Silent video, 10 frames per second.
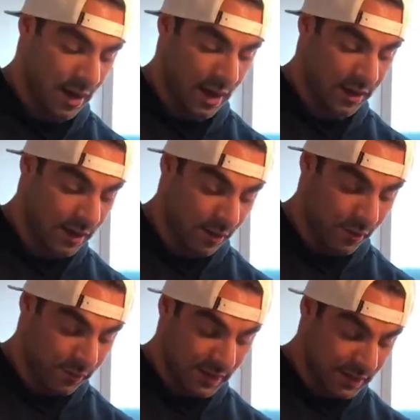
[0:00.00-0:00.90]
Aí o que, que eu
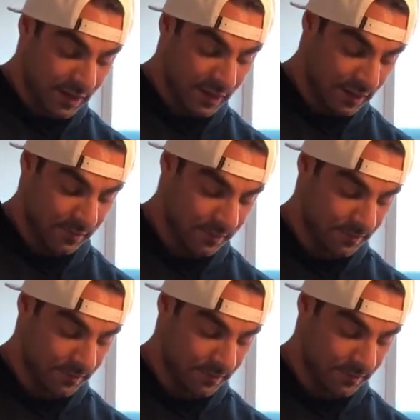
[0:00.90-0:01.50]
vou fazer?